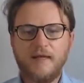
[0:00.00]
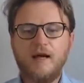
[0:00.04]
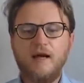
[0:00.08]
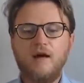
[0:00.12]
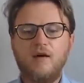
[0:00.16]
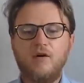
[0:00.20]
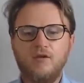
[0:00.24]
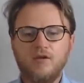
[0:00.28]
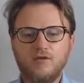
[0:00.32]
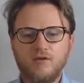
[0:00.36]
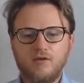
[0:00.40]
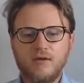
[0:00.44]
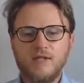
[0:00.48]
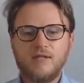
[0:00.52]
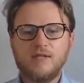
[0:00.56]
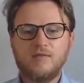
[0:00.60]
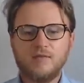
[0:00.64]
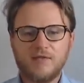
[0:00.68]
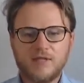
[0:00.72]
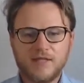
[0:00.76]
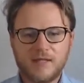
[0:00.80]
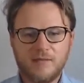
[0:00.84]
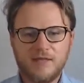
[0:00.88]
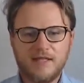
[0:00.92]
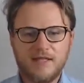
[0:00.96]
à haute
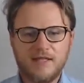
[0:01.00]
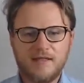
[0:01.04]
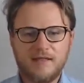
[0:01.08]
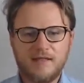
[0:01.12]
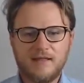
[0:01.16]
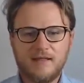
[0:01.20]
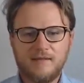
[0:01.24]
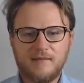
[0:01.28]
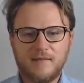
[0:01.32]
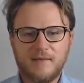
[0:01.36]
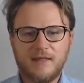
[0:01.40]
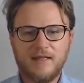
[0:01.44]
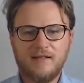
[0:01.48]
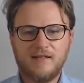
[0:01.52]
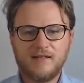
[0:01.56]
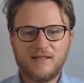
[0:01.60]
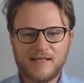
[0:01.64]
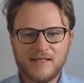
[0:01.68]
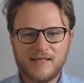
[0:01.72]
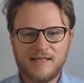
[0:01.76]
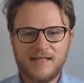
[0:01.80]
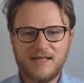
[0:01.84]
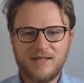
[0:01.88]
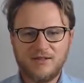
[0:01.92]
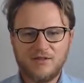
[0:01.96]
responsabilité et dans
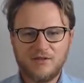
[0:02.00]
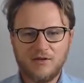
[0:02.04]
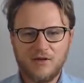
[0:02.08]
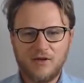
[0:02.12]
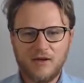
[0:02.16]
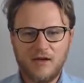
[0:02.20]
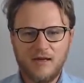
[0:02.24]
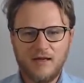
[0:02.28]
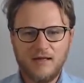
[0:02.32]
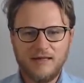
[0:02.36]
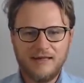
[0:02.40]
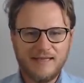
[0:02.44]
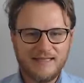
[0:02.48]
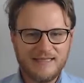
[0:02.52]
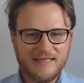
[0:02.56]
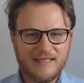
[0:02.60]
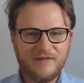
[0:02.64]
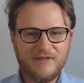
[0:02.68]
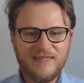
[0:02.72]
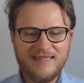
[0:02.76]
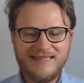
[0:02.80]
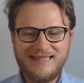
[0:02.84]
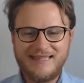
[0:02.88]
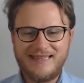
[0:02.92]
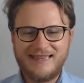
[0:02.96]
un secteur
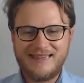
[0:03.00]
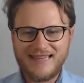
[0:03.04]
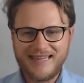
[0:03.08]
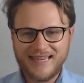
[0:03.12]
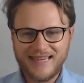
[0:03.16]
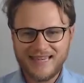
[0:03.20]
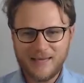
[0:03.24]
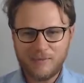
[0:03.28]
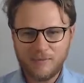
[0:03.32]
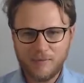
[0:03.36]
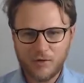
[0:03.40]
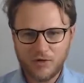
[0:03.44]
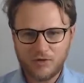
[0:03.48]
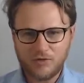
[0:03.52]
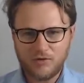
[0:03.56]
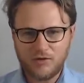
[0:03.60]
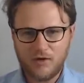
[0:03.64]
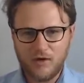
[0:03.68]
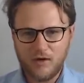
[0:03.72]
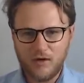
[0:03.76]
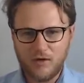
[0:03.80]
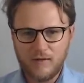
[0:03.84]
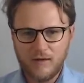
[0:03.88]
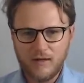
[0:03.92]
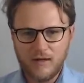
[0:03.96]
d'activité très
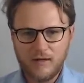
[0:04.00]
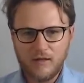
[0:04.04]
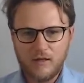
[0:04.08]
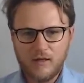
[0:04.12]
porteur,